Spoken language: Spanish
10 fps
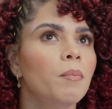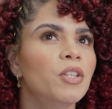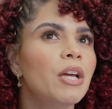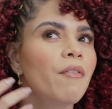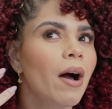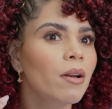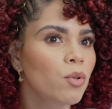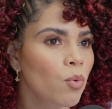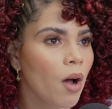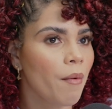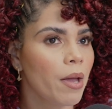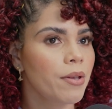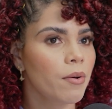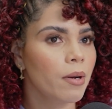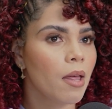llevar su
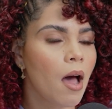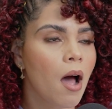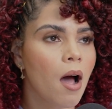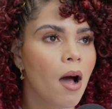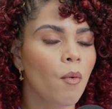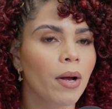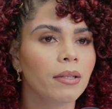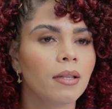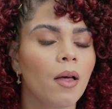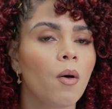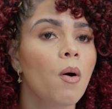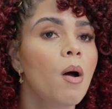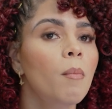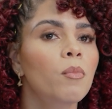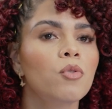cabello, ¿verdad? a, a un estado
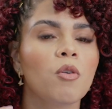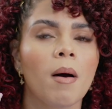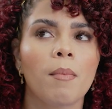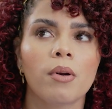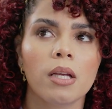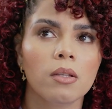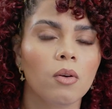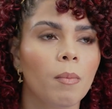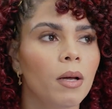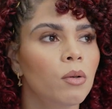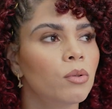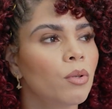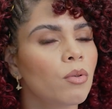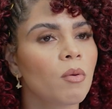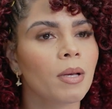mucho más bonito, más
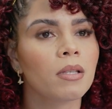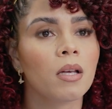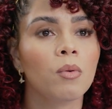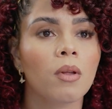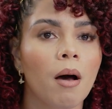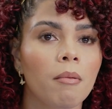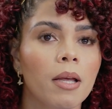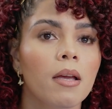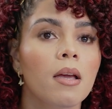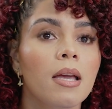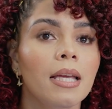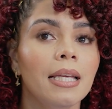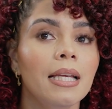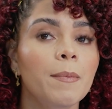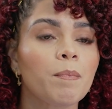lustroso, más saludable
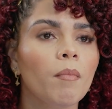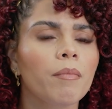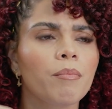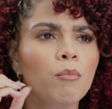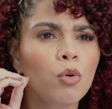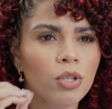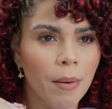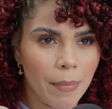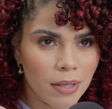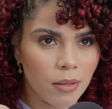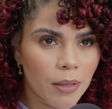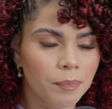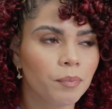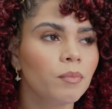y muchas veces